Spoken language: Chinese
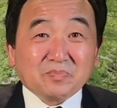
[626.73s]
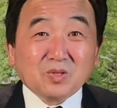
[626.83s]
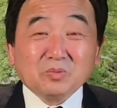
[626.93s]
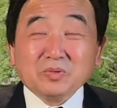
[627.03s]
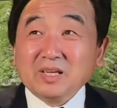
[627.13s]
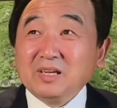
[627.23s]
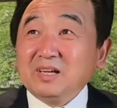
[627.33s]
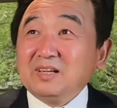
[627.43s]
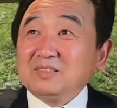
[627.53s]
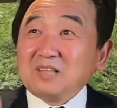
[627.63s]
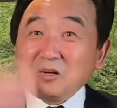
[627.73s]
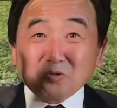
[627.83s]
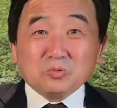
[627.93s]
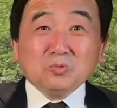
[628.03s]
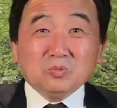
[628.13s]
对不对？当
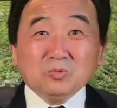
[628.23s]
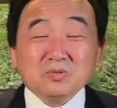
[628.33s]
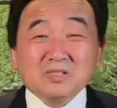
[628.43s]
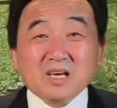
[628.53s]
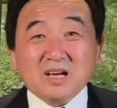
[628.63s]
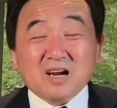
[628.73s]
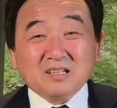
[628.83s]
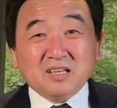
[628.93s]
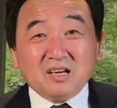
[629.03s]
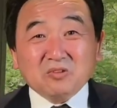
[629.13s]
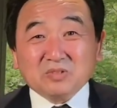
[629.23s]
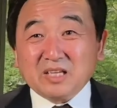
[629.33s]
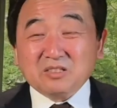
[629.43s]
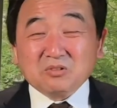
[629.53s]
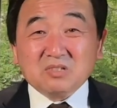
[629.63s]
初在2016
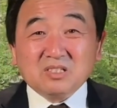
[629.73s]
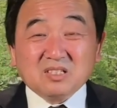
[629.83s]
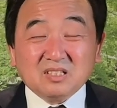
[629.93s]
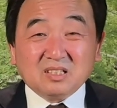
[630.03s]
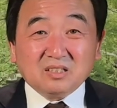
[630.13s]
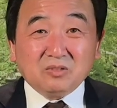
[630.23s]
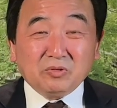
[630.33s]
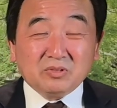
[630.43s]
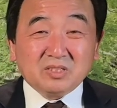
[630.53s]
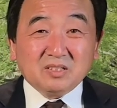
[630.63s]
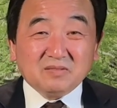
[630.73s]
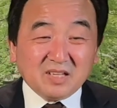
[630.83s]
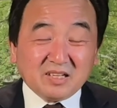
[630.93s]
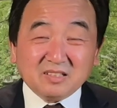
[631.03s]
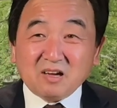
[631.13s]
年就是自己的律师，
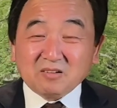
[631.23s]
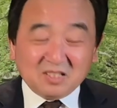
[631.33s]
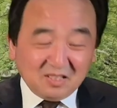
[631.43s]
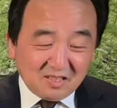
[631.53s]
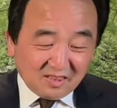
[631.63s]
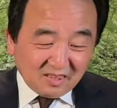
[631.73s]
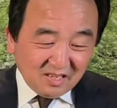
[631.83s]
那个人叫科恩，